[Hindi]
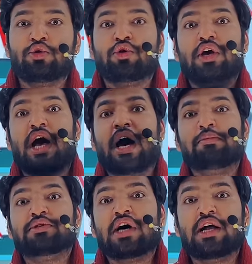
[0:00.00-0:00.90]
तो क्या
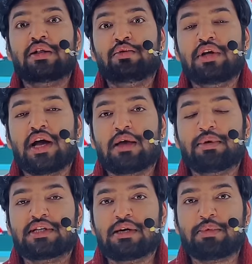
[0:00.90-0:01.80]
अब सारी दुनिया के
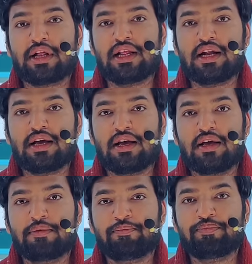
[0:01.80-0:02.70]
बच्चे पढ़ने लगेंगे